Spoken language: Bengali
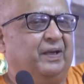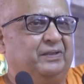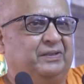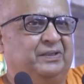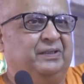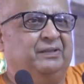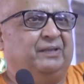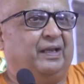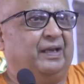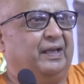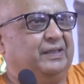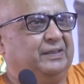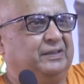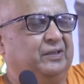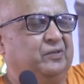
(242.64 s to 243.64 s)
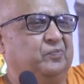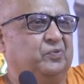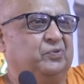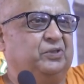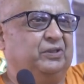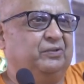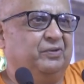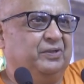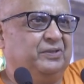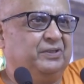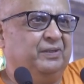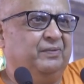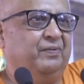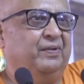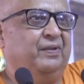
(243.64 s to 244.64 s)
পাচ্ছি তারা এসে উপস্থিত
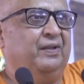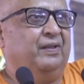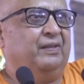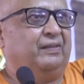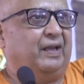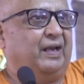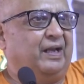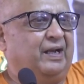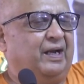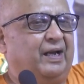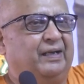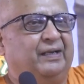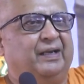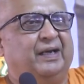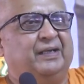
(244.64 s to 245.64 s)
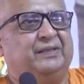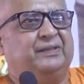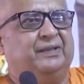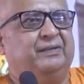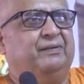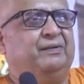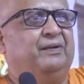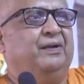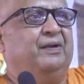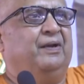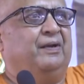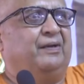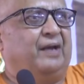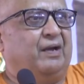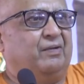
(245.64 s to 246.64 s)
হয়েছেন তারা গান গাইছেন
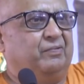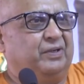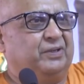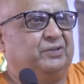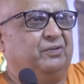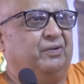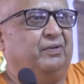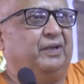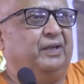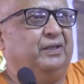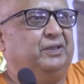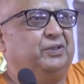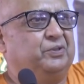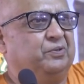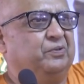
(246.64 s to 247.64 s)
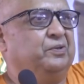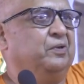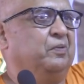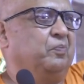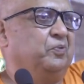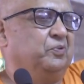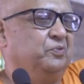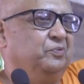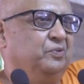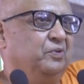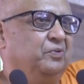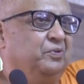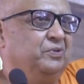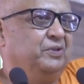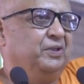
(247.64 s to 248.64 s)
ঠাকুরের সঙ্গে ঈশ্বরীয় প্রসঙ্গ
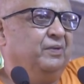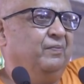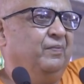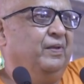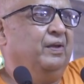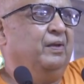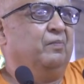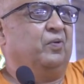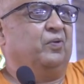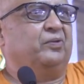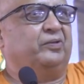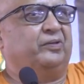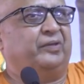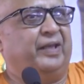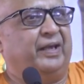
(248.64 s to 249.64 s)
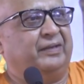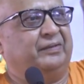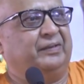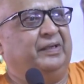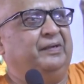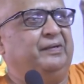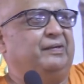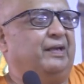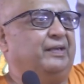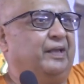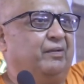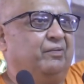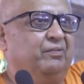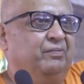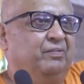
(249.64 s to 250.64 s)
করছেন প্রত্যেক দিনটা
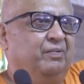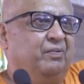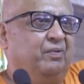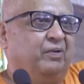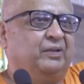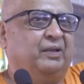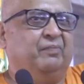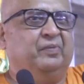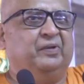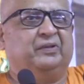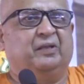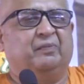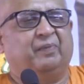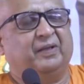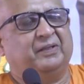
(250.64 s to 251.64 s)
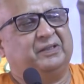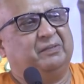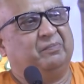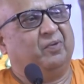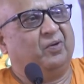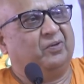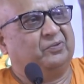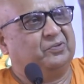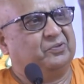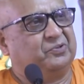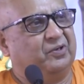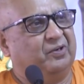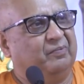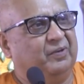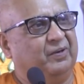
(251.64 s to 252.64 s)
যেন কথামৃতের পাচ্ছি ভক্ত
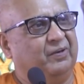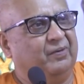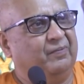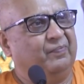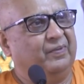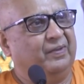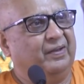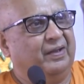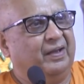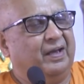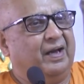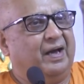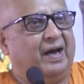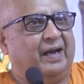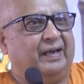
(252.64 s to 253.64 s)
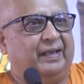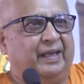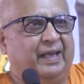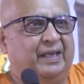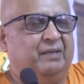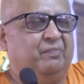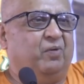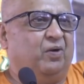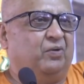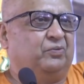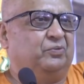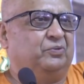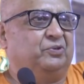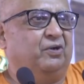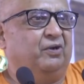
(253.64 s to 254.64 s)
সম্মেলন আর এই
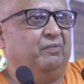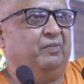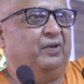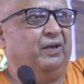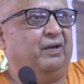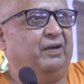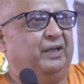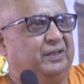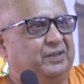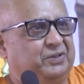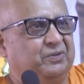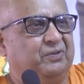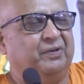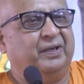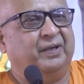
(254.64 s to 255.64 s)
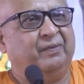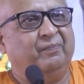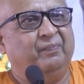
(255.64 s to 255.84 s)
ভক্ত সম্মেলনের জন্যে